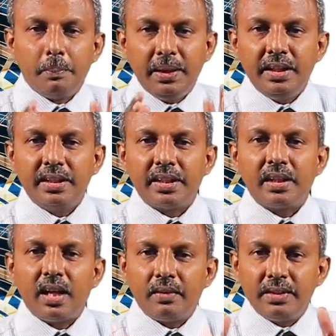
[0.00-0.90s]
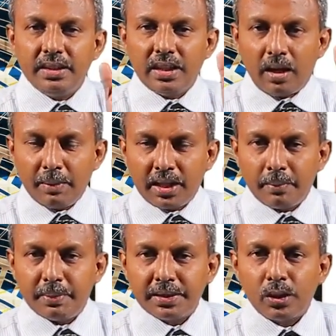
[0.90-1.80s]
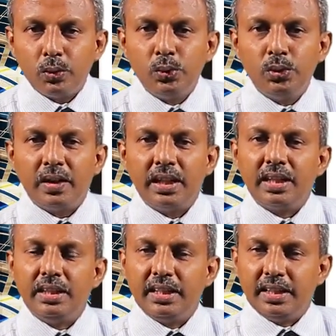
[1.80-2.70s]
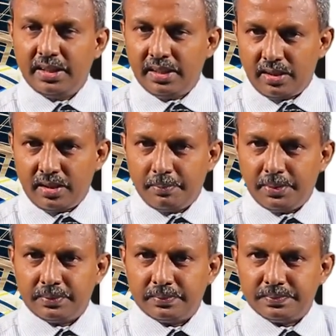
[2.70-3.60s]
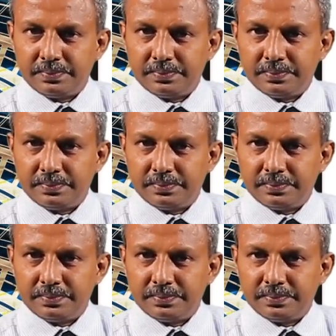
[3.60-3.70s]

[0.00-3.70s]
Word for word: பின்னர் அவை அமைக்கப்பட்ட உருவங்களிலேயே காணப்படும்